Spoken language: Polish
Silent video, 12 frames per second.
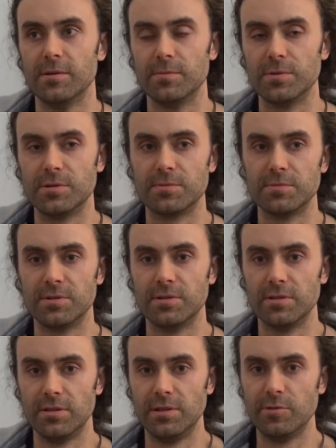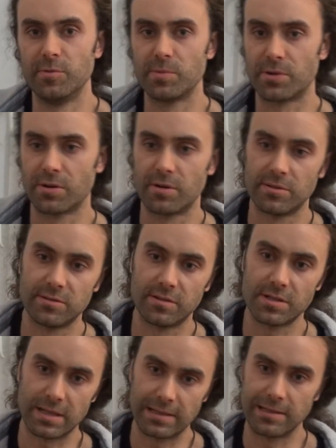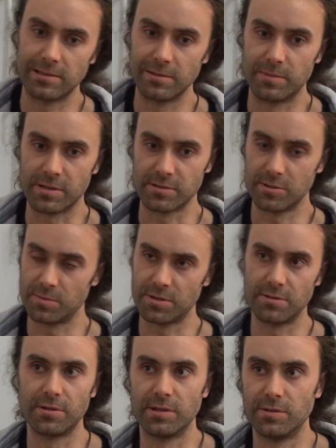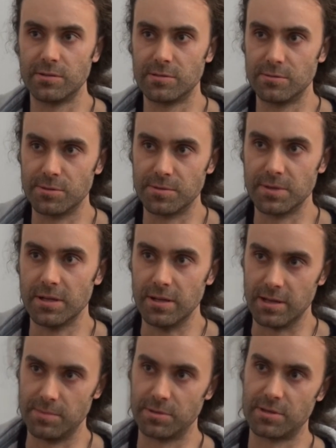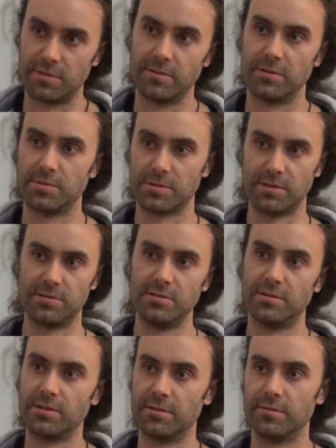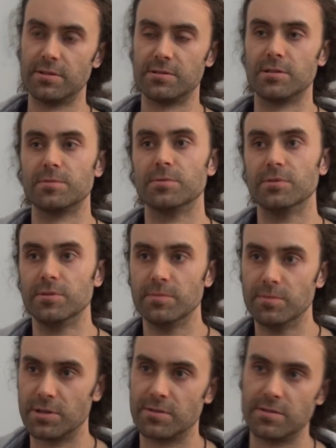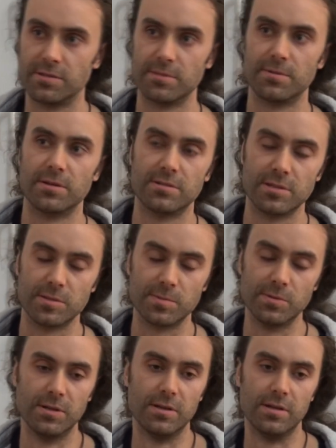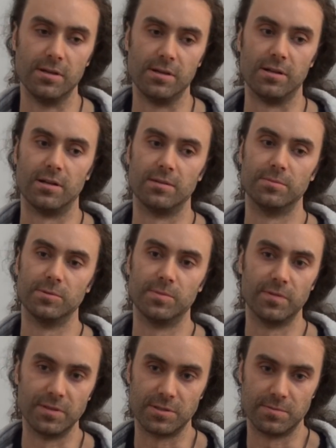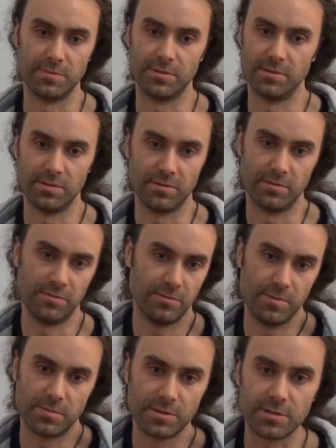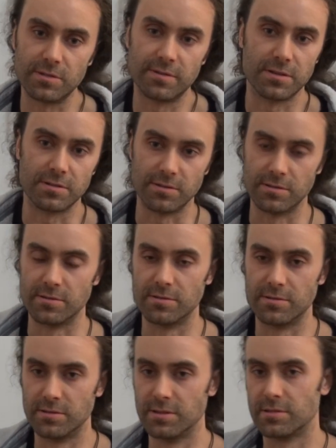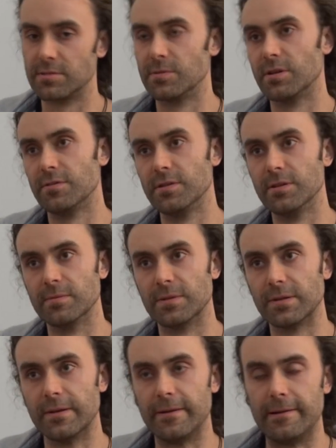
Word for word: powiedzmy, nie umiem programować, ale bardzo dobrze się dogaduję z ludźmi i potrafię na przykład zintegrować zespół, potrafię zebrać zespół. Albo powiedzmy, umiem rysować, no to jestem grafikiem, tak?